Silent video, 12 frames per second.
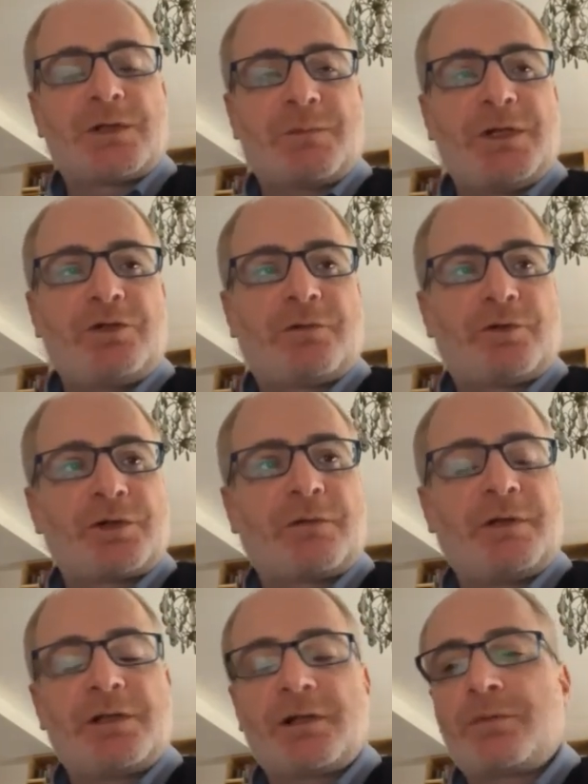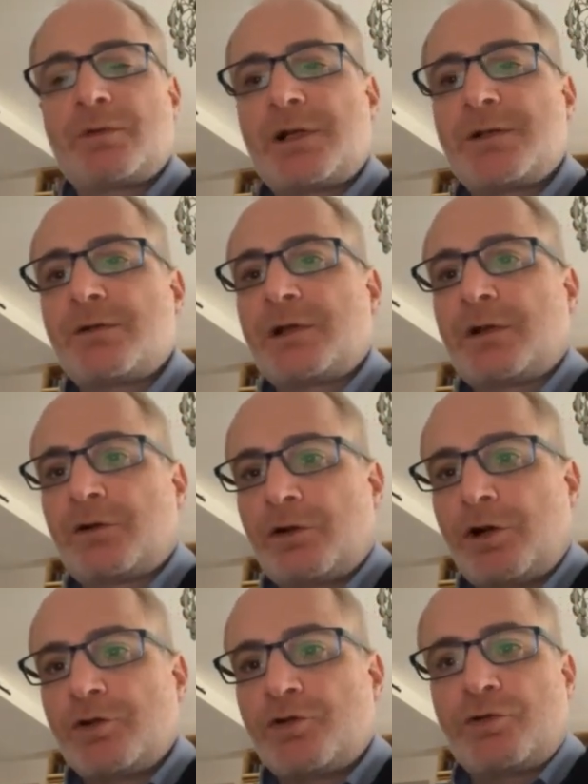spinto fortemente dal progresso
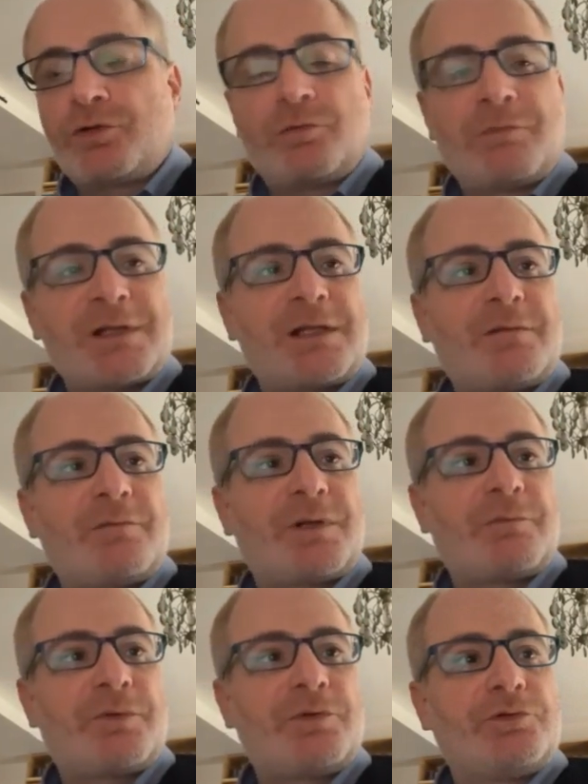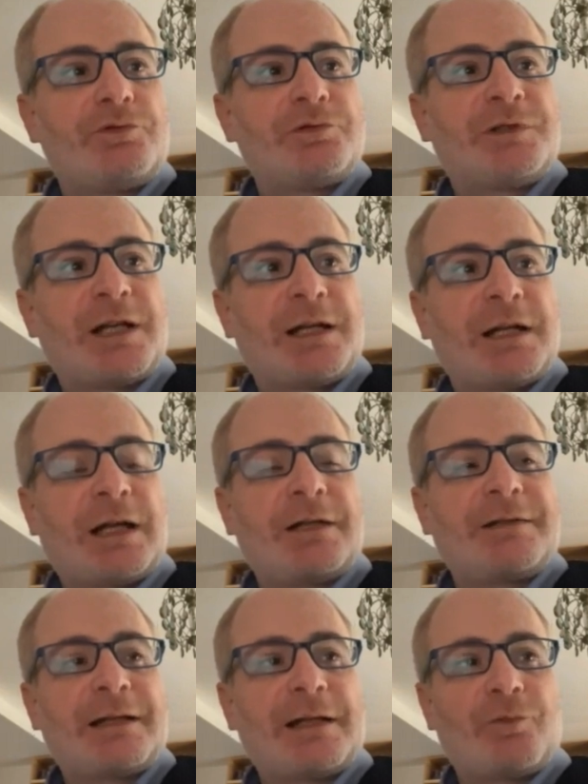tecnologico, ma sempre più dalla,
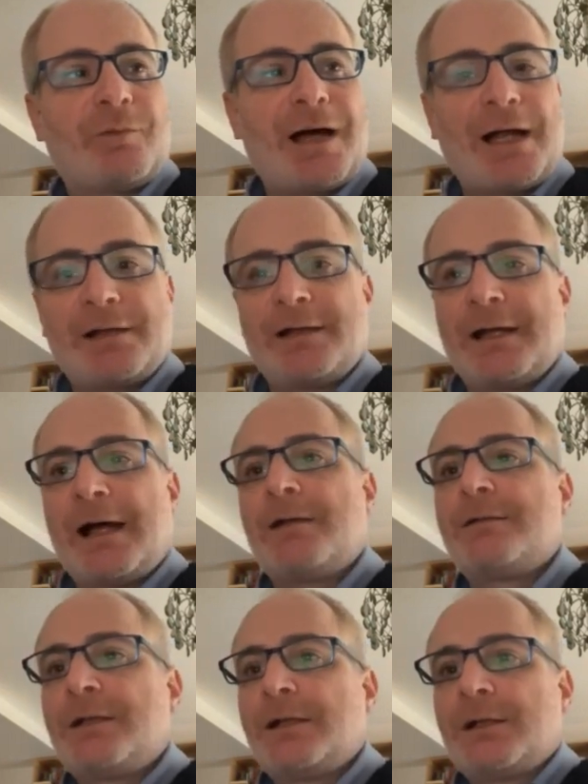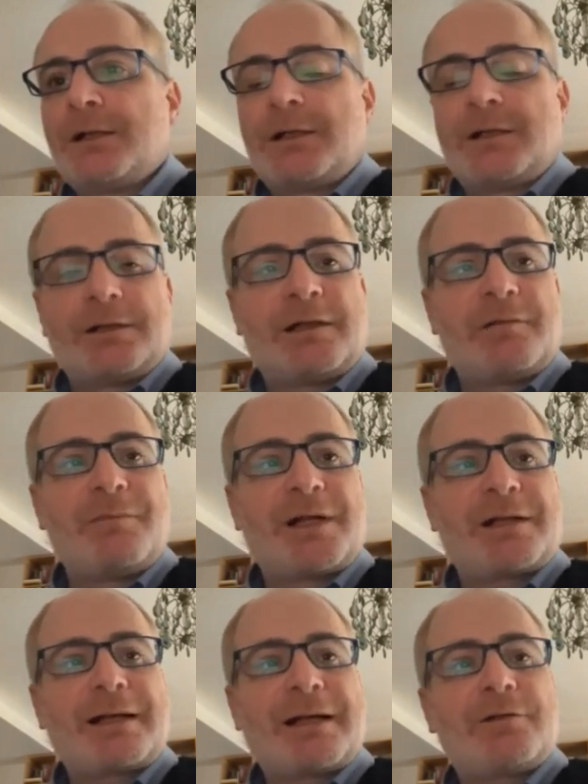dalla domanda del
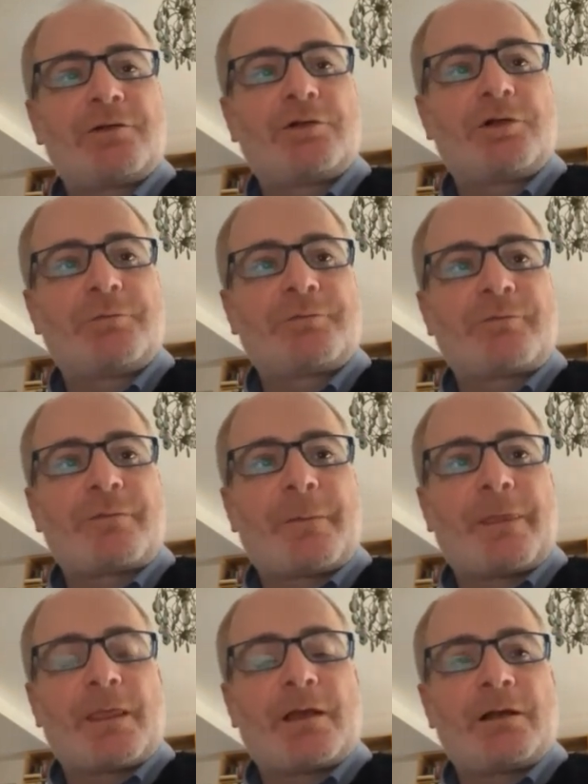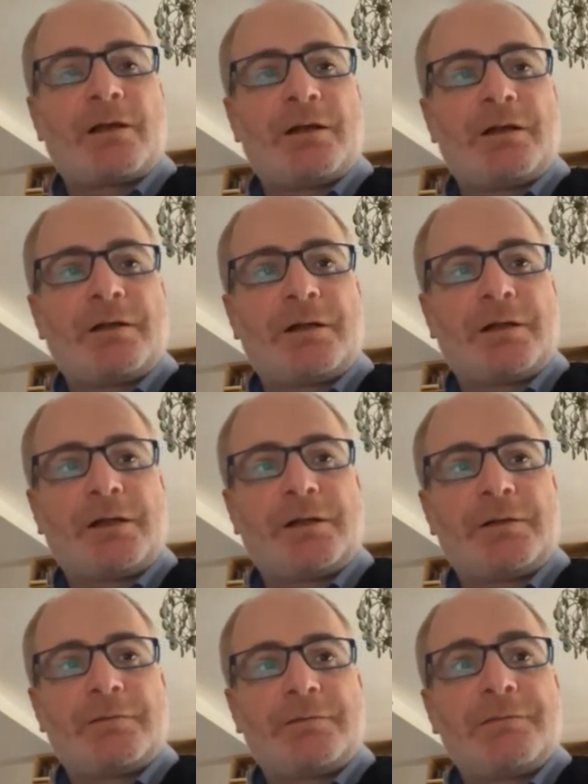mercato,
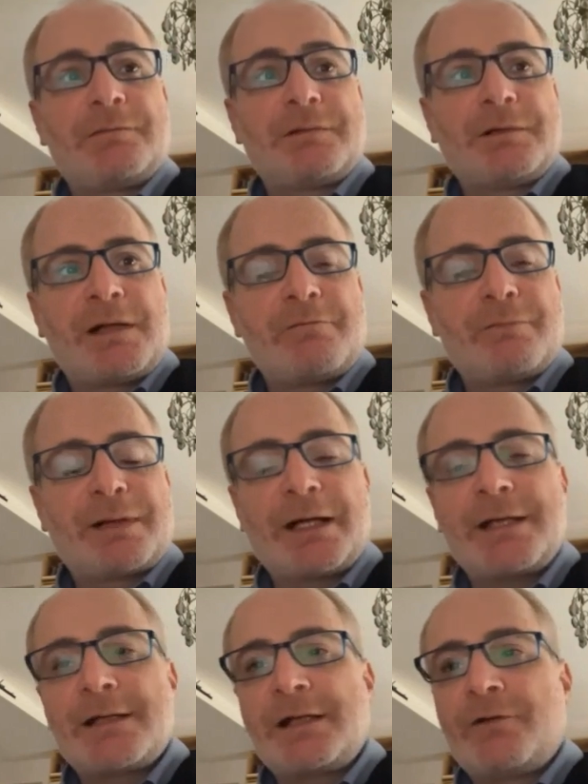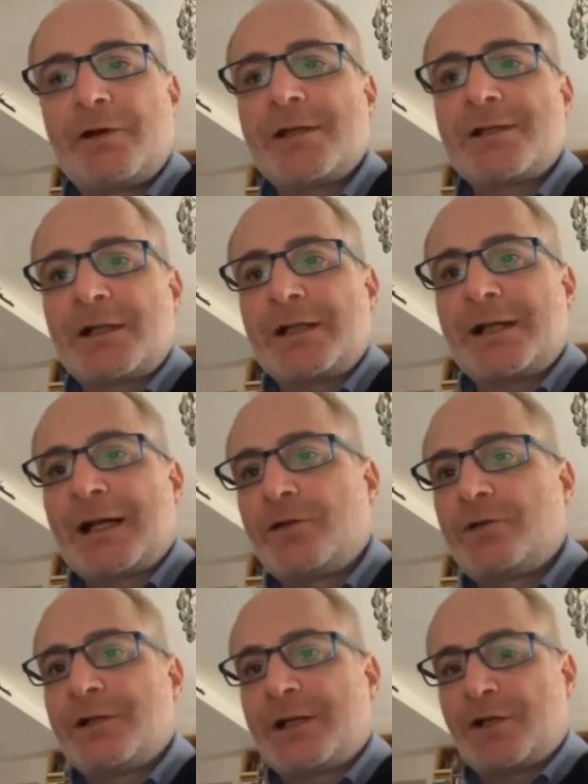eh, le imprese devono essere in
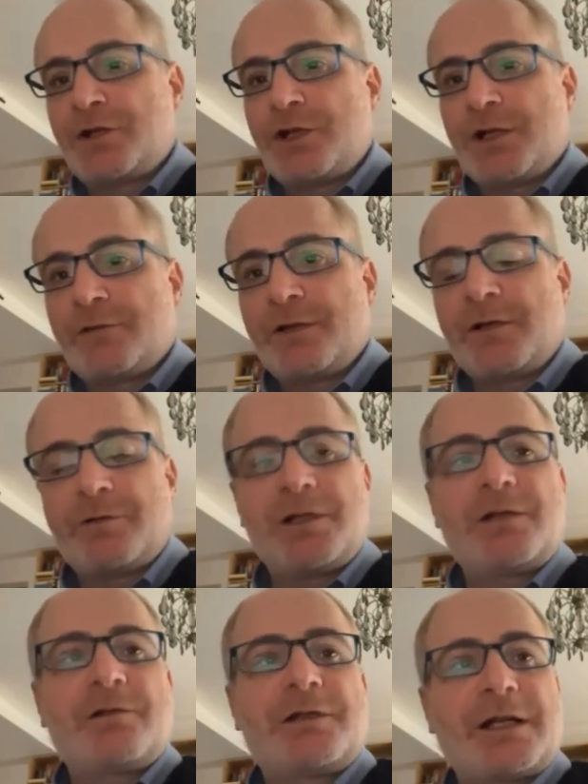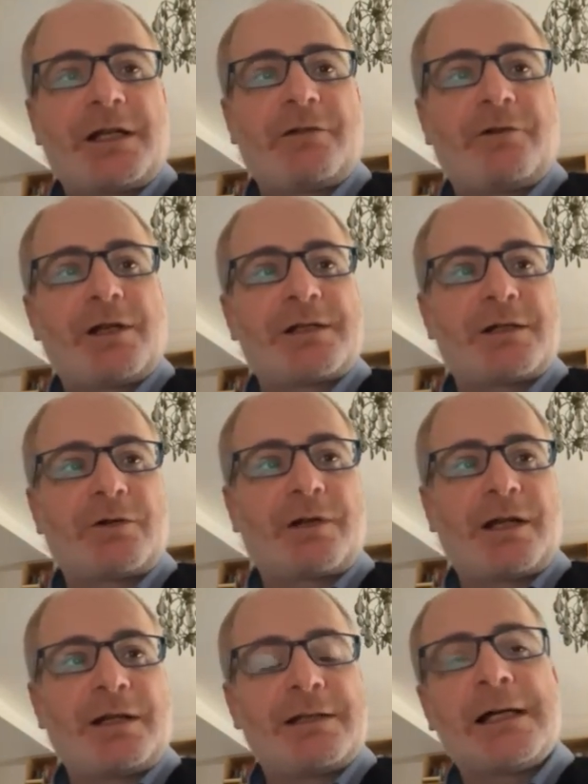grado di reagirvi, quindi vuol dire che devono essere
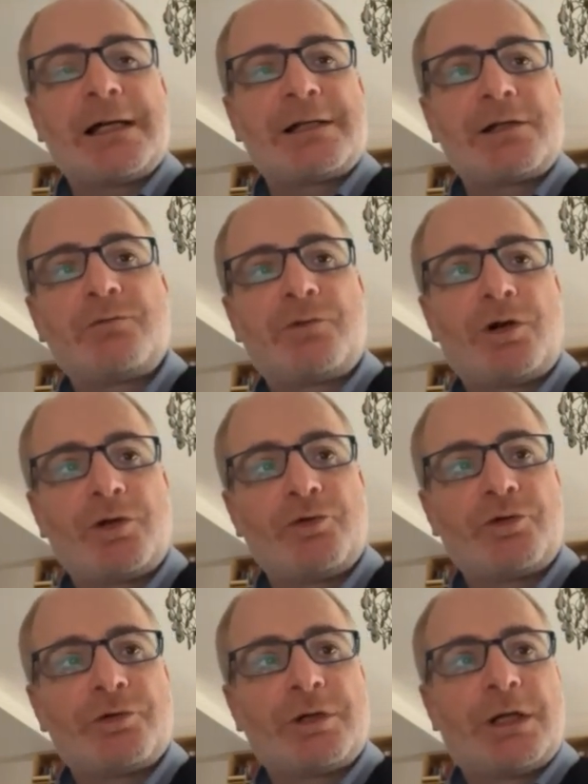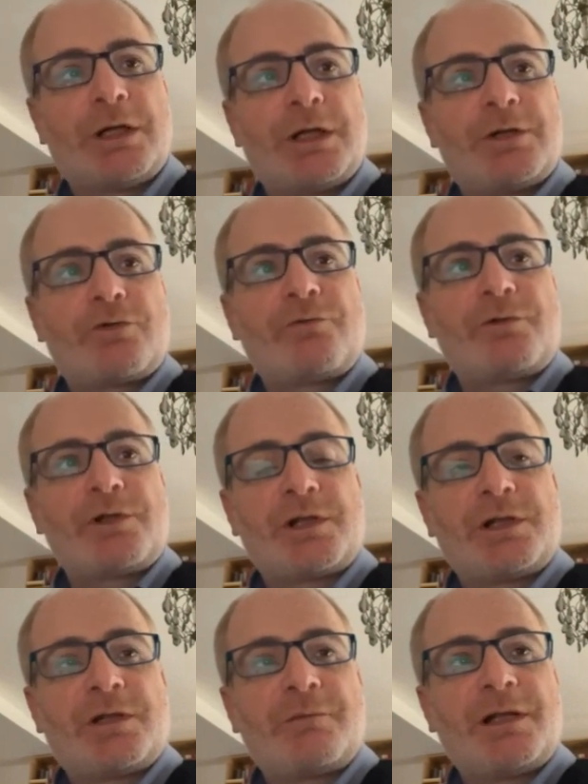organizzate in un modo
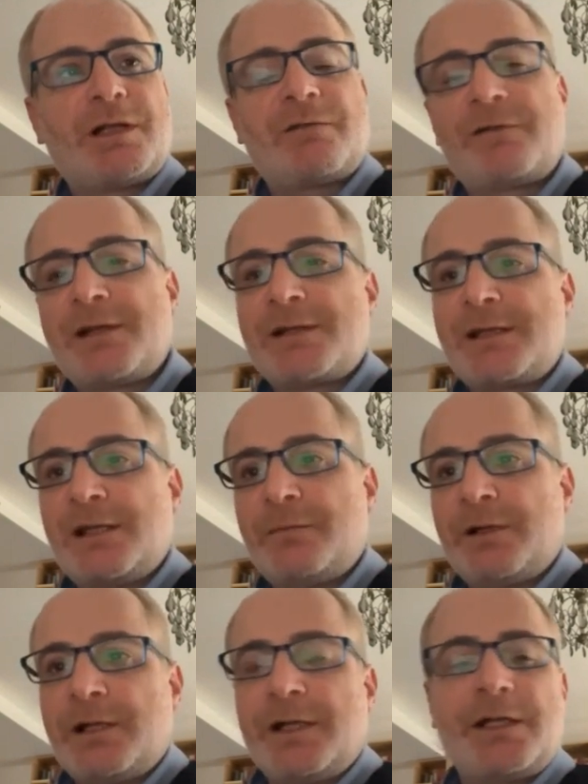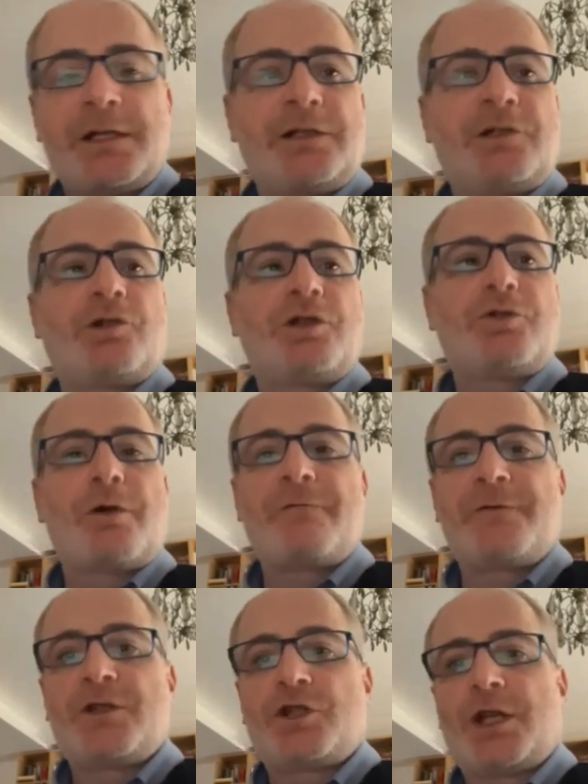sufficientemente flessibile e dico io
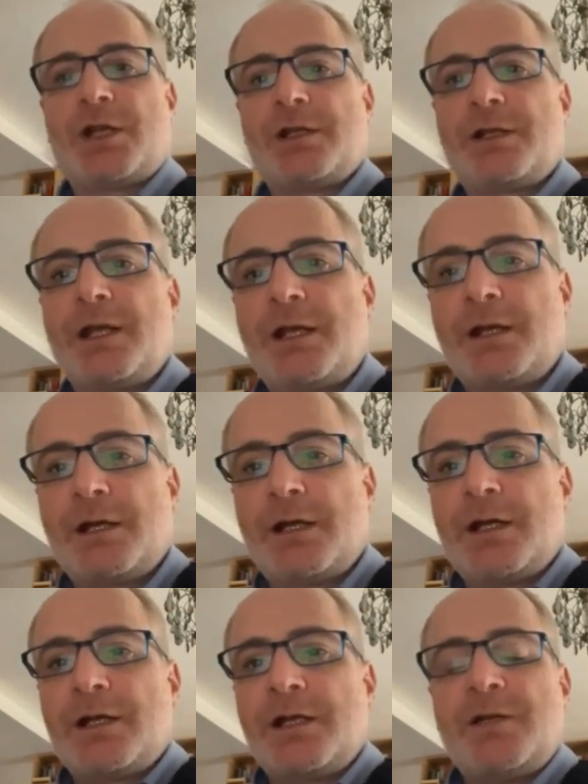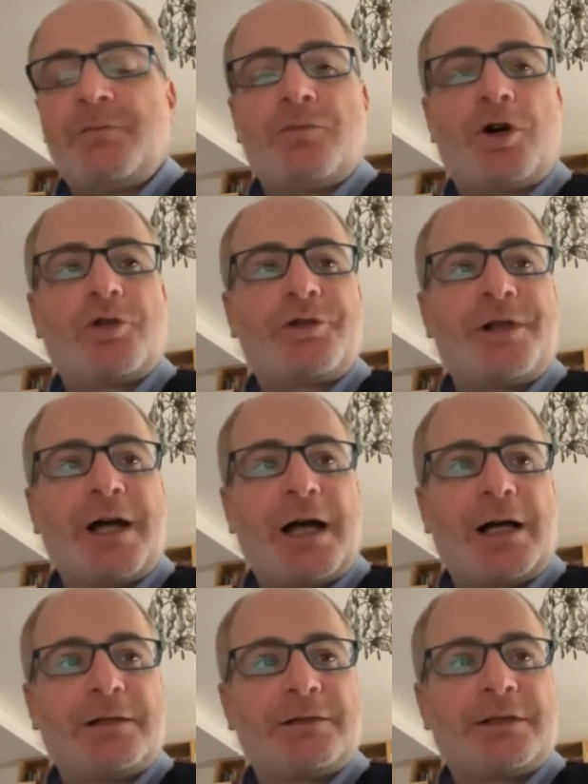efficiente in modo
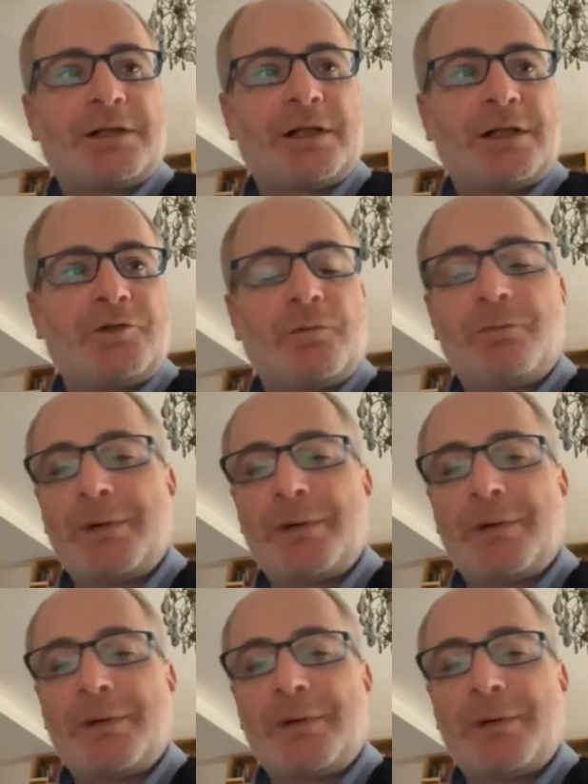da uh, non